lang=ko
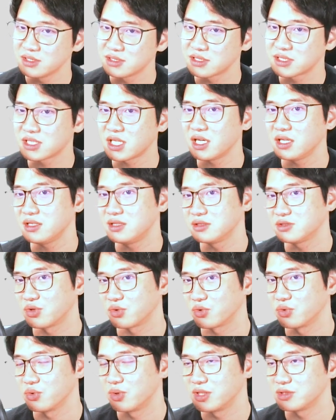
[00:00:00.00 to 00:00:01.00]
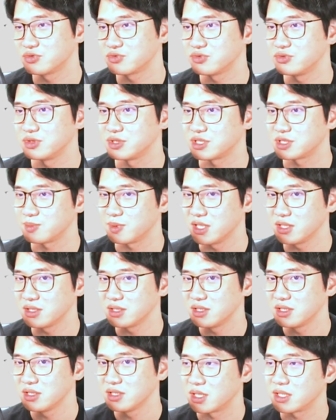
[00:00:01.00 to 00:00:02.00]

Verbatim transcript: 스타일을 적용할 수도 있지만